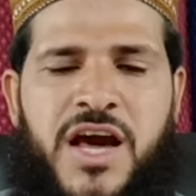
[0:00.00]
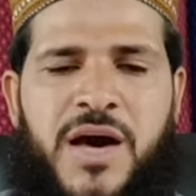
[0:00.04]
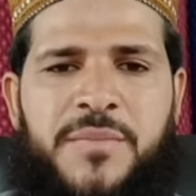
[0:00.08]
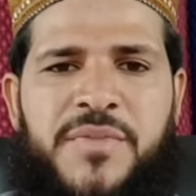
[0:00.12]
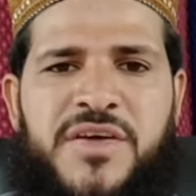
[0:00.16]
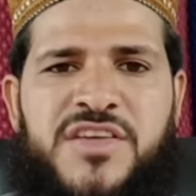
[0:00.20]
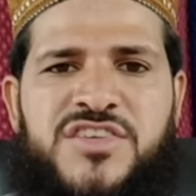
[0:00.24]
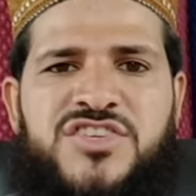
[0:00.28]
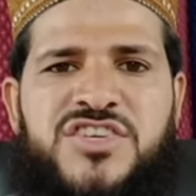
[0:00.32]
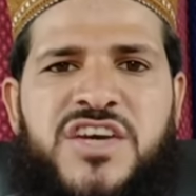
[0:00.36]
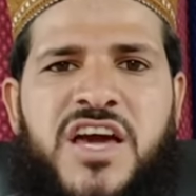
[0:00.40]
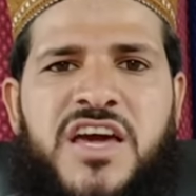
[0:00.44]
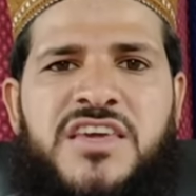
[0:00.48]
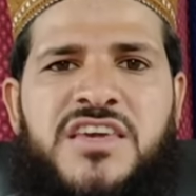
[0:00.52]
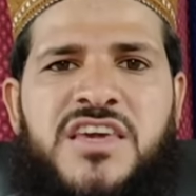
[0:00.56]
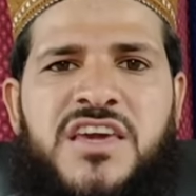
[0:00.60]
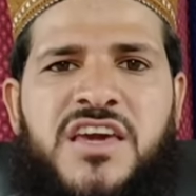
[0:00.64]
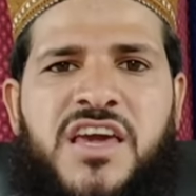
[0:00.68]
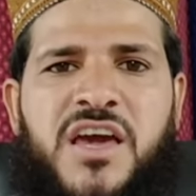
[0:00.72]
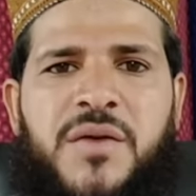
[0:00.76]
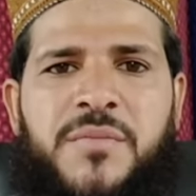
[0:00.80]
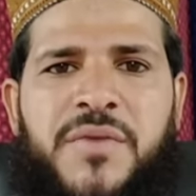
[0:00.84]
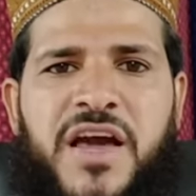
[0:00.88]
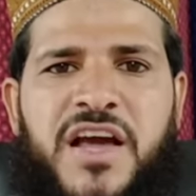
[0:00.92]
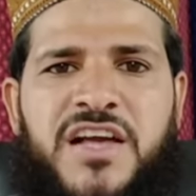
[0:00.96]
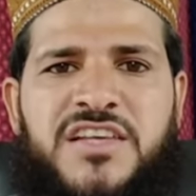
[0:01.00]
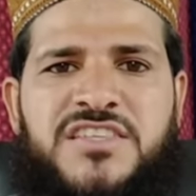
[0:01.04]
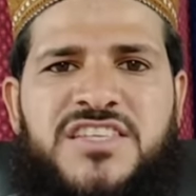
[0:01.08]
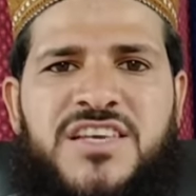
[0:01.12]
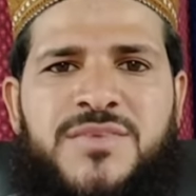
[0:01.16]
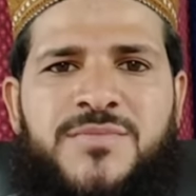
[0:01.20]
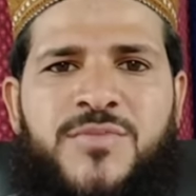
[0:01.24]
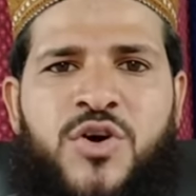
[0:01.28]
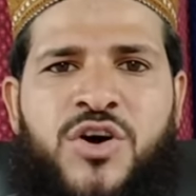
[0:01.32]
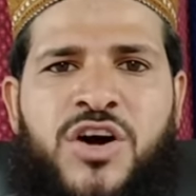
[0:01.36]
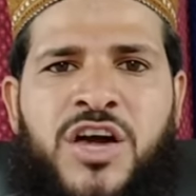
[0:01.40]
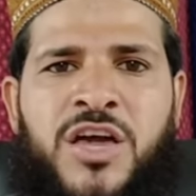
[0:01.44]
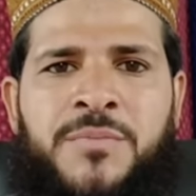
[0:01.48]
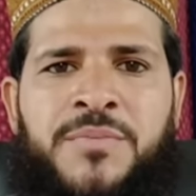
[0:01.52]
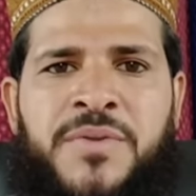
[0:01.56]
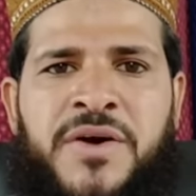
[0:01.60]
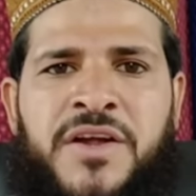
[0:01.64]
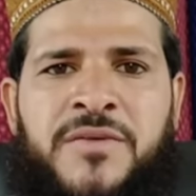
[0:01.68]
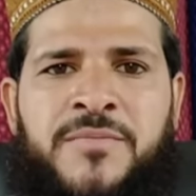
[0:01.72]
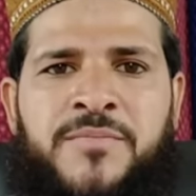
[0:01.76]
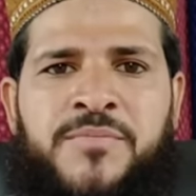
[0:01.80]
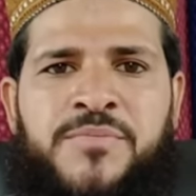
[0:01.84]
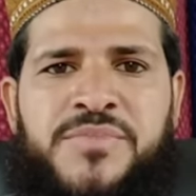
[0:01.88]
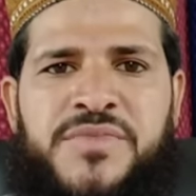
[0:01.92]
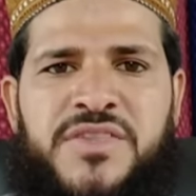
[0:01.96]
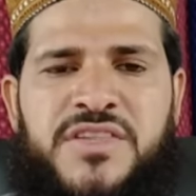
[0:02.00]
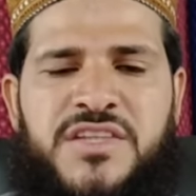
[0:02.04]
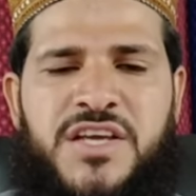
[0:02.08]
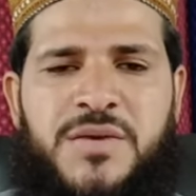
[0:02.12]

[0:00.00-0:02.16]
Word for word: हमें चाहिए कि हम ऐसे मौके पर